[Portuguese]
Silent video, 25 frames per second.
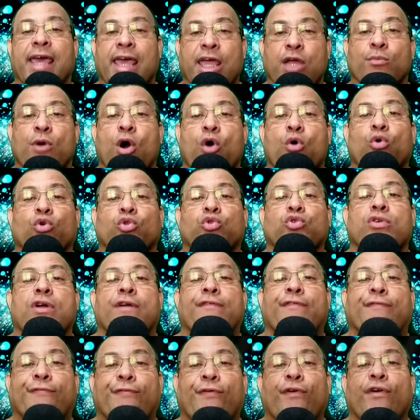em uma
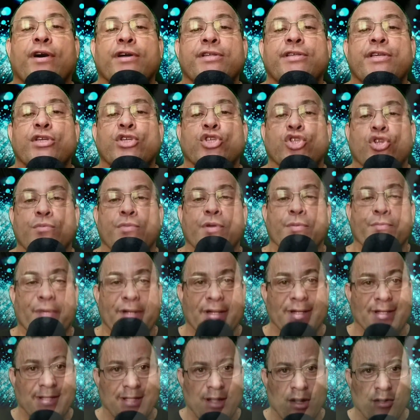cultura forte sob
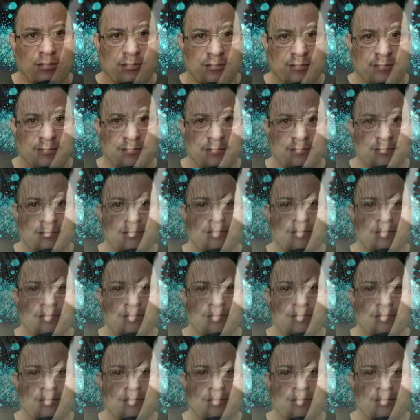pressão?